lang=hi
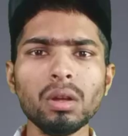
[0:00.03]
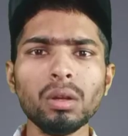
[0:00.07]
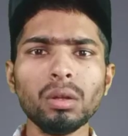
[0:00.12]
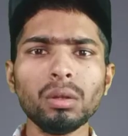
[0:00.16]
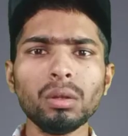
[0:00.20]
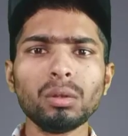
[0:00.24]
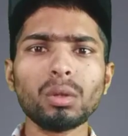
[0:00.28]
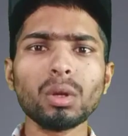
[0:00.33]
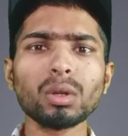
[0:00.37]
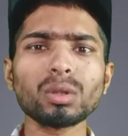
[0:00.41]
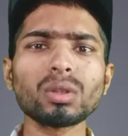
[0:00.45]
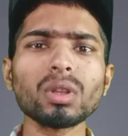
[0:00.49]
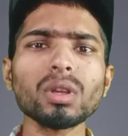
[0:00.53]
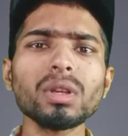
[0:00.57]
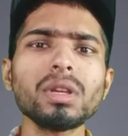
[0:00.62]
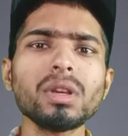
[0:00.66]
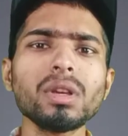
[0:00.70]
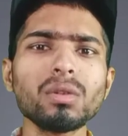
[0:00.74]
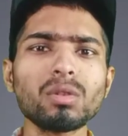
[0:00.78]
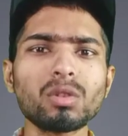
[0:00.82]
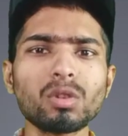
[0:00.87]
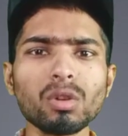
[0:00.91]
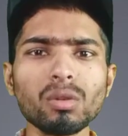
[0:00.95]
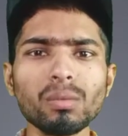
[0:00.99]
दोस्तों
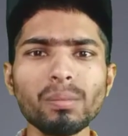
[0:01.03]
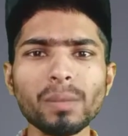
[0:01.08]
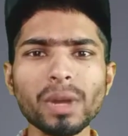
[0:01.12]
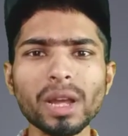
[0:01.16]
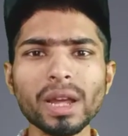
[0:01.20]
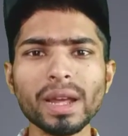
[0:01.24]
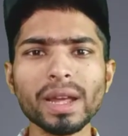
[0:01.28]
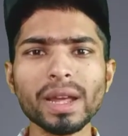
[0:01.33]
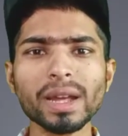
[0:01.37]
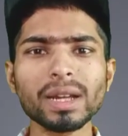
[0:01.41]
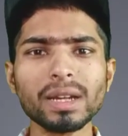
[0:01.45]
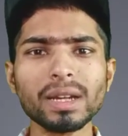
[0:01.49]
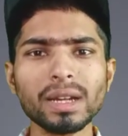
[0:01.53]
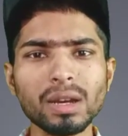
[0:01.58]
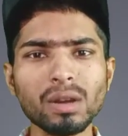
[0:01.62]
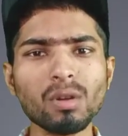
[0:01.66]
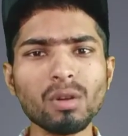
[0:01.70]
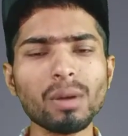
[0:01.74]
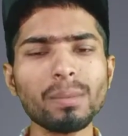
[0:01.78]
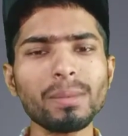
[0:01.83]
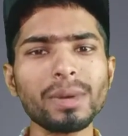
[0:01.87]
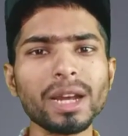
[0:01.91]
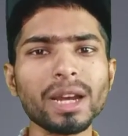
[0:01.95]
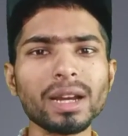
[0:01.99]
YouTube में एक न्यू
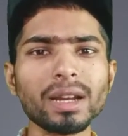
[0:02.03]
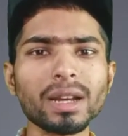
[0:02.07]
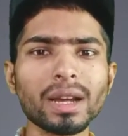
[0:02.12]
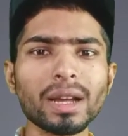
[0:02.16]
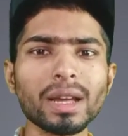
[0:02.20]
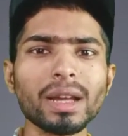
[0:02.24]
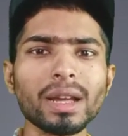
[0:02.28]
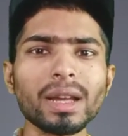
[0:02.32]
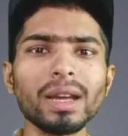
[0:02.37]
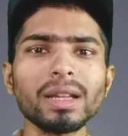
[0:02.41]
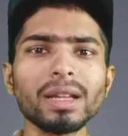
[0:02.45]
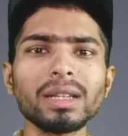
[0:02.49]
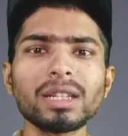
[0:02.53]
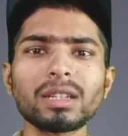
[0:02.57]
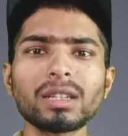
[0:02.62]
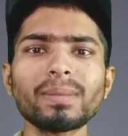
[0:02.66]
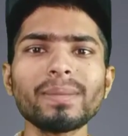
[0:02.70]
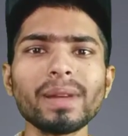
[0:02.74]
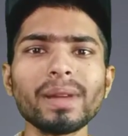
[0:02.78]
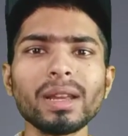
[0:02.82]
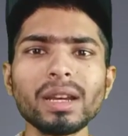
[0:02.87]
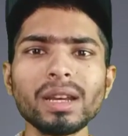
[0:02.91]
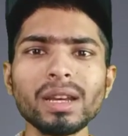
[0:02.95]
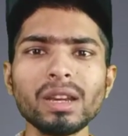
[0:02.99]
अपडेट आया है
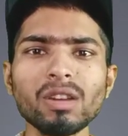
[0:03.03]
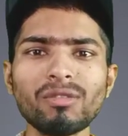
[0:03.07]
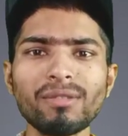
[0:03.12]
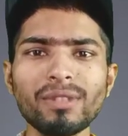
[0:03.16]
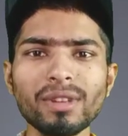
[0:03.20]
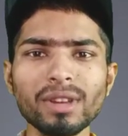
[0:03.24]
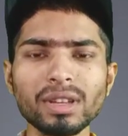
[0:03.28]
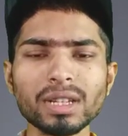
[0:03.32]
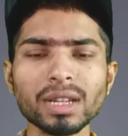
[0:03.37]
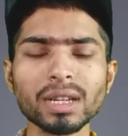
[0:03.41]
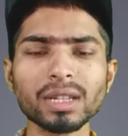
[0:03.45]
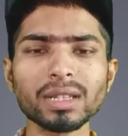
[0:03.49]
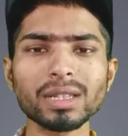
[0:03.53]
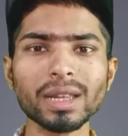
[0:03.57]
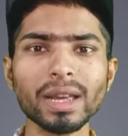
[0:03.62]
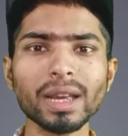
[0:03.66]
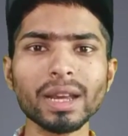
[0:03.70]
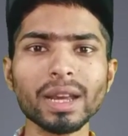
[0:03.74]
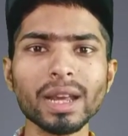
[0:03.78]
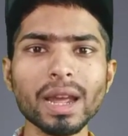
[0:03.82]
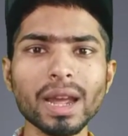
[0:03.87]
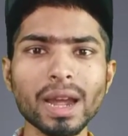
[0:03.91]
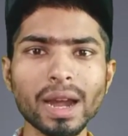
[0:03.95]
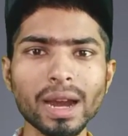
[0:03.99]
जिसमें न्यू फीचर्स
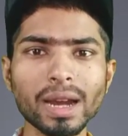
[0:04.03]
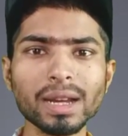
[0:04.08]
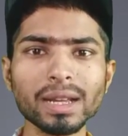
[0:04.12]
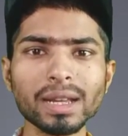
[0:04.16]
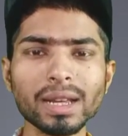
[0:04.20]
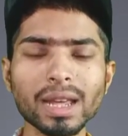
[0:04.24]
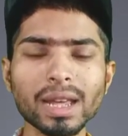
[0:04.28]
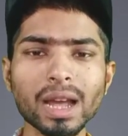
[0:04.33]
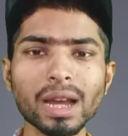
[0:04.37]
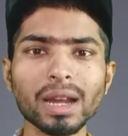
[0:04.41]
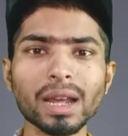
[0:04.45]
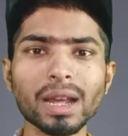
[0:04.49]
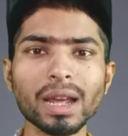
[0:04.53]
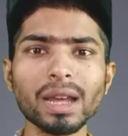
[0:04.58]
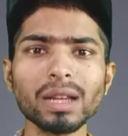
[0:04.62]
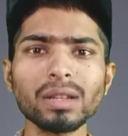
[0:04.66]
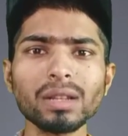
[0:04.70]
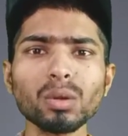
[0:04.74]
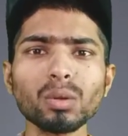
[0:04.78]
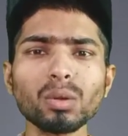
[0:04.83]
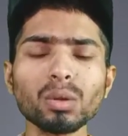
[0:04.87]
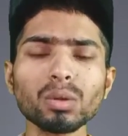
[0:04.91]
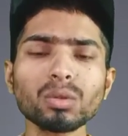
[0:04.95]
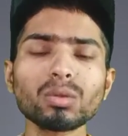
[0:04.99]
एक ऐड किया गया है
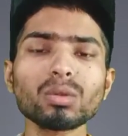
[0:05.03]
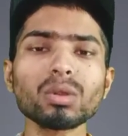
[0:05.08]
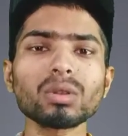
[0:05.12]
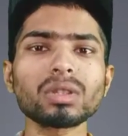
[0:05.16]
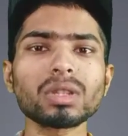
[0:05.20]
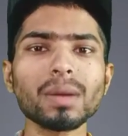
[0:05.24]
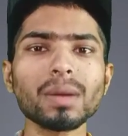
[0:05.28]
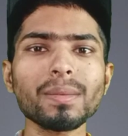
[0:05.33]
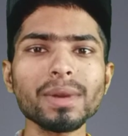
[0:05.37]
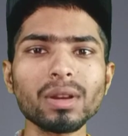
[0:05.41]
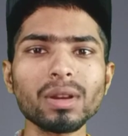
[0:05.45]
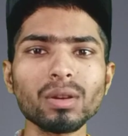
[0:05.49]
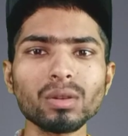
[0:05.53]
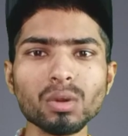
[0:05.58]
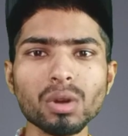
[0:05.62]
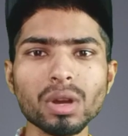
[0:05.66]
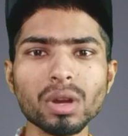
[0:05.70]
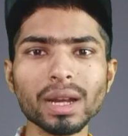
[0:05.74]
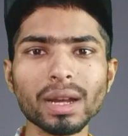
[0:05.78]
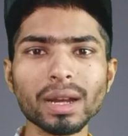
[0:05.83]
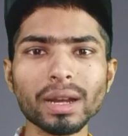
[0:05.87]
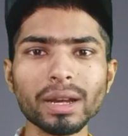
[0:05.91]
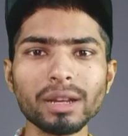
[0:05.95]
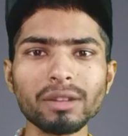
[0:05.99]
जो दोस्तों सभी को जो
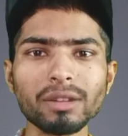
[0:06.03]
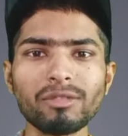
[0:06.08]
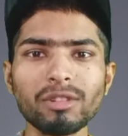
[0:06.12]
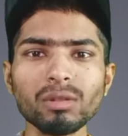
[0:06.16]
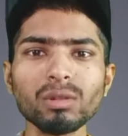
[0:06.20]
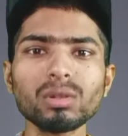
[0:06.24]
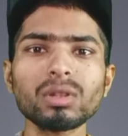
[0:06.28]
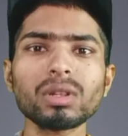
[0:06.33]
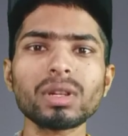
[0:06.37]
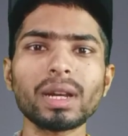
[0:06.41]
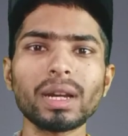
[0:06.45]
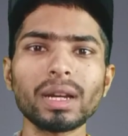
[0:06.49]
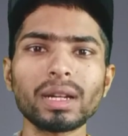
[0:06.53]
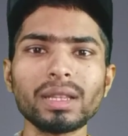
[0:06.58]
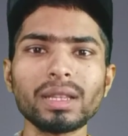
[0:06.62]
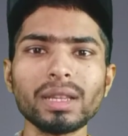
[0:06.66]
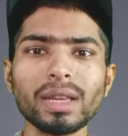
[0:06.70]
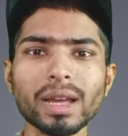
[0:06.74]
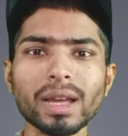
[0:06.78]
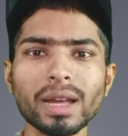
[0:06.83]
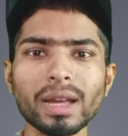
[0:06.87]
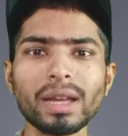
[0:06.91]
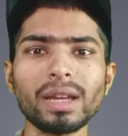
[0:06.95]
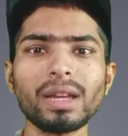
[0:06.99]
है कंफ्यूज कर
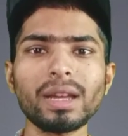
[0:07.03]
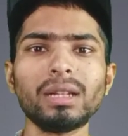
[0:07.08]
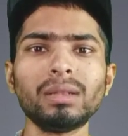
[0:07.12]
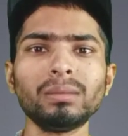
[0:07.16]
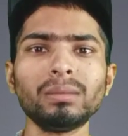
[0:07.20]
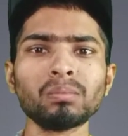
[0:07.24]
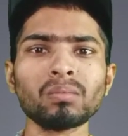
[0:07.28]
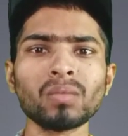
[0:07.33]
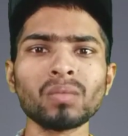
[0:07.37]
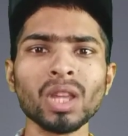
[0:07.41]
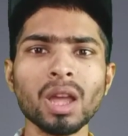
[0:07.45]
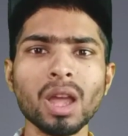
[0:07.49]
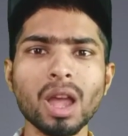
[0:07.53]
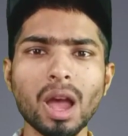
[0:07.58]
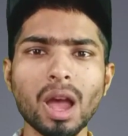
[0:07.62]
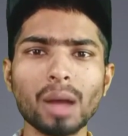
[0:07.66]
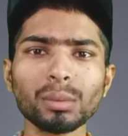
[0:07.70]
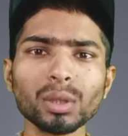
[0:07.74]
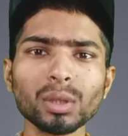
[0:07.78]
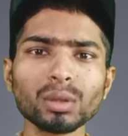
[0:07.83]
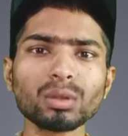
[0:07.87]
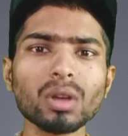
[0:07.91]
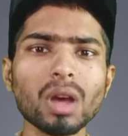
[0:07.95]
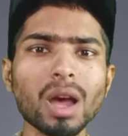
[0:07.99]
दिया है अब
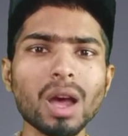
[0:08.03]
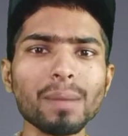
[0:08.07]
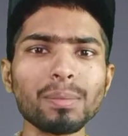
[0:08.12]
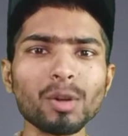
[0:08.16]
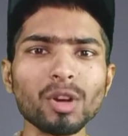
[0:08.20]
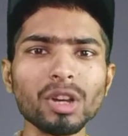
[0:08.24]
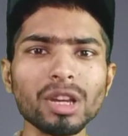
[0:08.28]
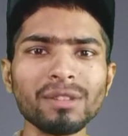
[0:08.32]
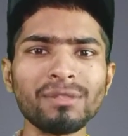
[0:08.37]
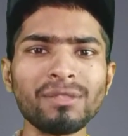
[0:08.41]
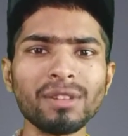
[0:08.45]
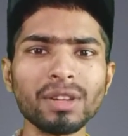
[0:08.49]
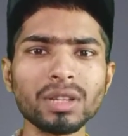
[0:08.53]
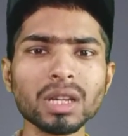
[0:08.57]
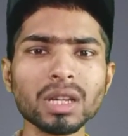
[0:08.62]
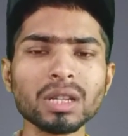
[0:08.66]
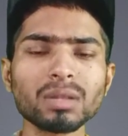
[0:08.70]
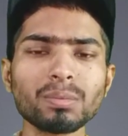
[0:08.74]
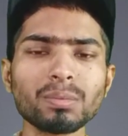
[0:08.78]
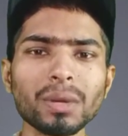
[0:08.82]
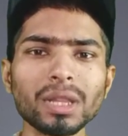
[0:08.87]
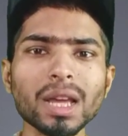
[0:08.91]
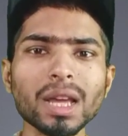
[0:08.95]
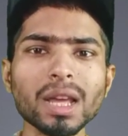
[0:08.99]
दोस्तों आपको ये फीचर्स
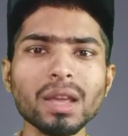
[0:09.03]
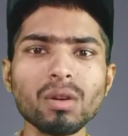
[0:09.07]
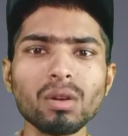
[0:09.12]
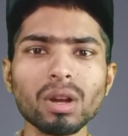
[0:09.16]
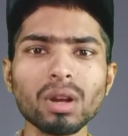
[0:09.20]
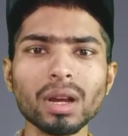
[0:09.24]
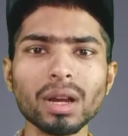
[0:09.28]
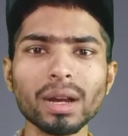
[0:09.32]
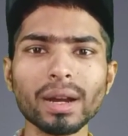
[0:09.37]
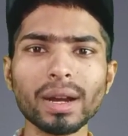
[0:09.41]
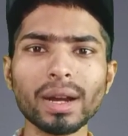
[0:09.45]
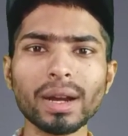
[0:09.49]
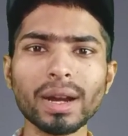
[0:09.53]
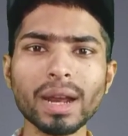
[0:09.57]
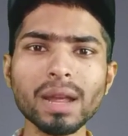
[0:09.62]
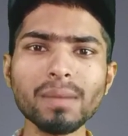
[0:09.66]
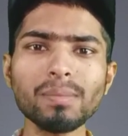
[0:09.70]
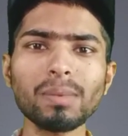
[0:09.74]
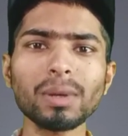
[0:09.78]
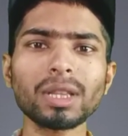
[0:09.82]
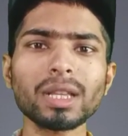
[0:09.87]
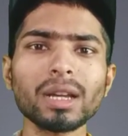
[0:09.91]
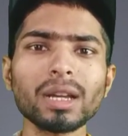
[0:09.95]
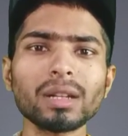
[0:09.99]
पता ही होगा अगर नहीं
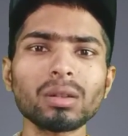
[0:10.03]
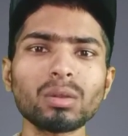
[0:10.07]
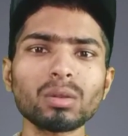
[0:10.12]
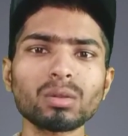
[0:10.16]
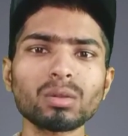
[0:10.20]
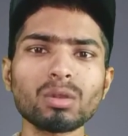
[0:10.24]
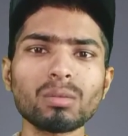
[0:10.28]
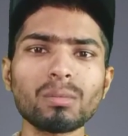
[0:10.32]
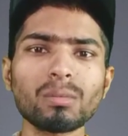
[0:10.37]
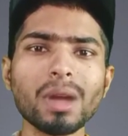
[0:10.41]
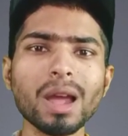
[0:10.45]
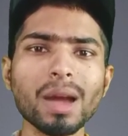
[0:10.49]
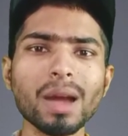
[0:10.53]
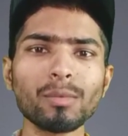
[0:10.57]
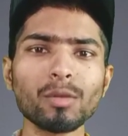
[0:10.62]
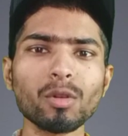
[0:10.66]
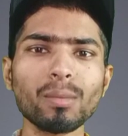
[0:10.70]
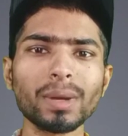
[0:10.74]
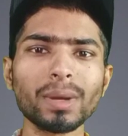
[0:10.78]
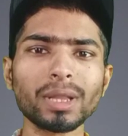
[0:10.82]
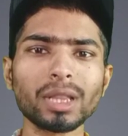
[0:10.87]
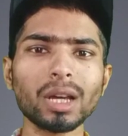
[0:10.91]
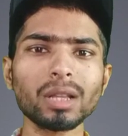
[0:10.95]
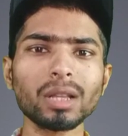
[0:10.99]
पता है तो दोस्तों मैं आपको
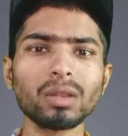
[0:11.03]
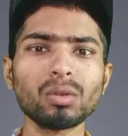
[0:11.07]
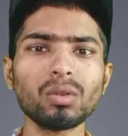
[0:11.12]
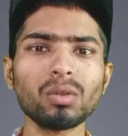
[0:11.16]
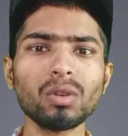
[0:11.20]
बता दूं